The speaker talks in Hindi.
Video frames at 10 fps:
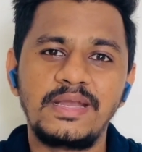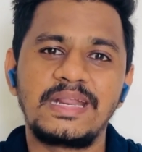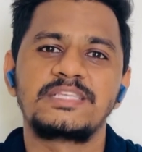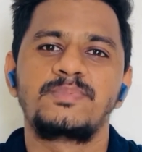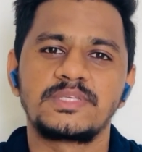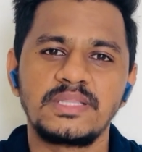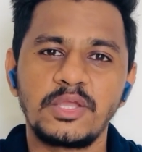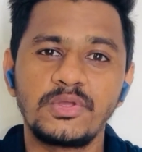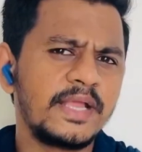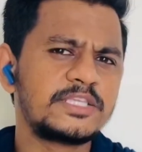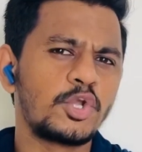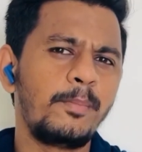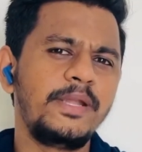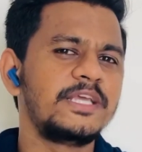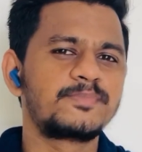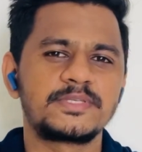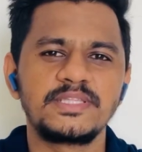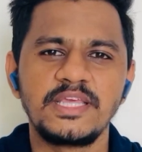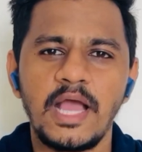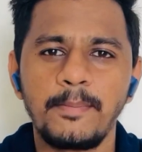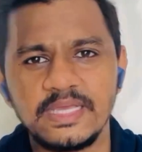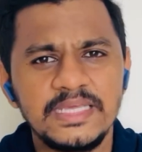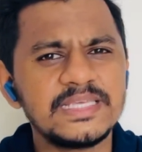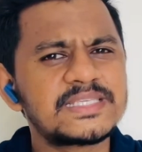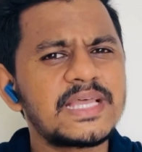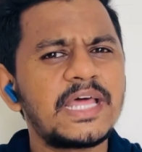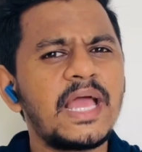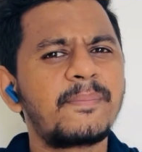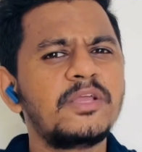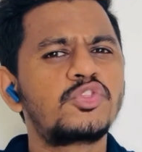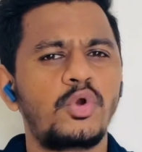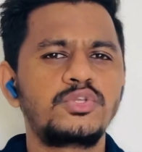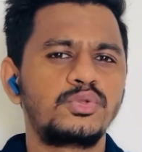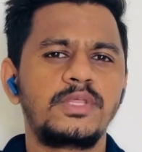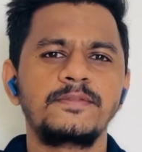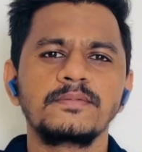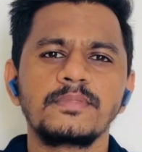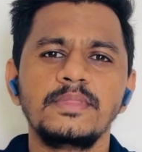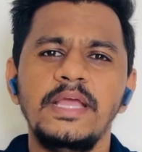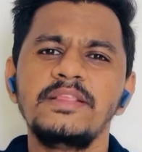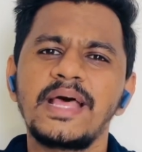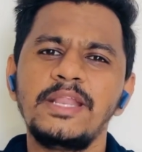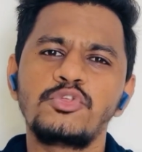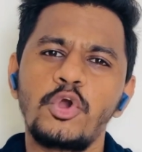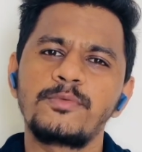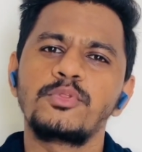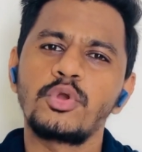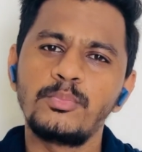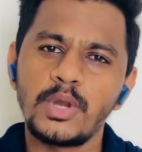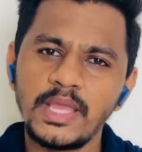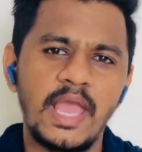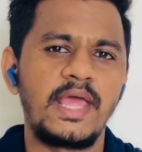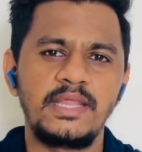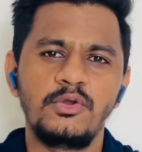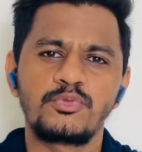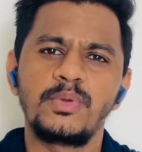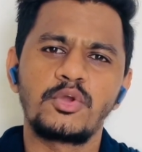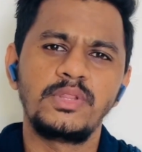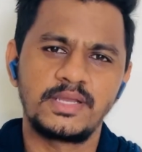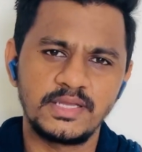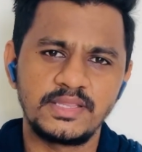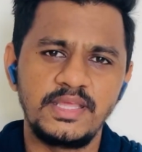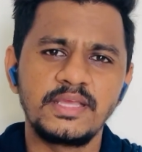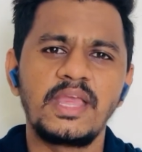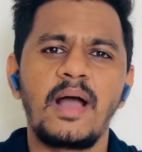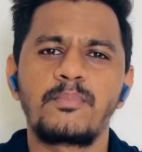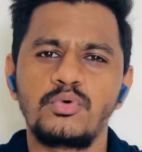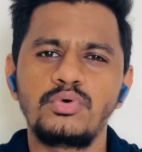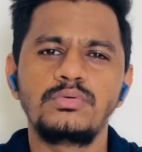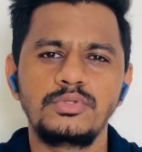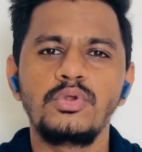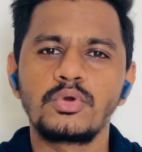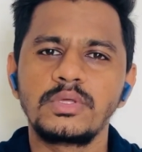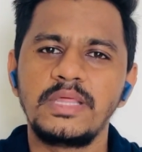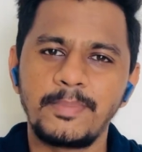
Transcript: ड्रेस पसंद है किसी को बीटीएस पसंद है यहाँ पर ये सारी आपकी चॉइस होती है इन सारी चॉइस पे तो कोई बुराई है नहीं उसमें कोई दिक्कत नहीं है कि आपको यू नो ये